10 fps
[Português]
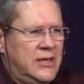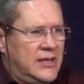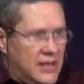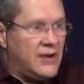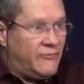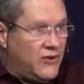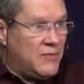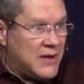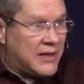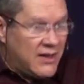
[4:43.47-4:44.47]
E ele
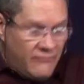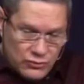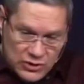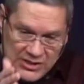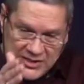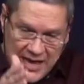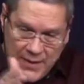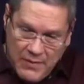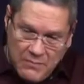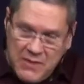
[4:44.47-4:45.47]
afirma: Quem vos
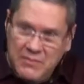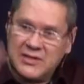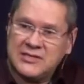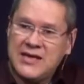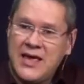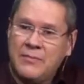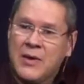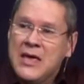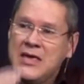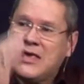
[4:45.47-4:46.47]
recebe, a mim me
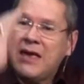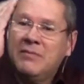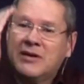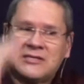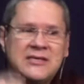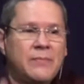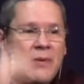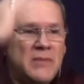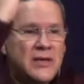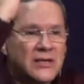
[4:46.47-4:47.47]
recebe. E quem me
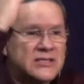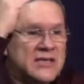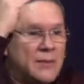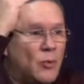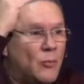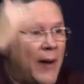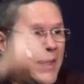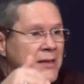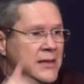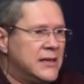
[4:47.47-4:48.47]
recebe a mim, recebe o
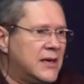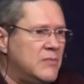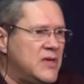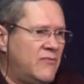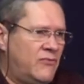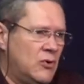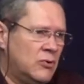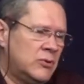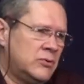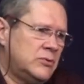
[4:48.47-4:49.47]
Pai que me
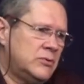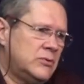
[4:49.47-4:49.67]
enviou.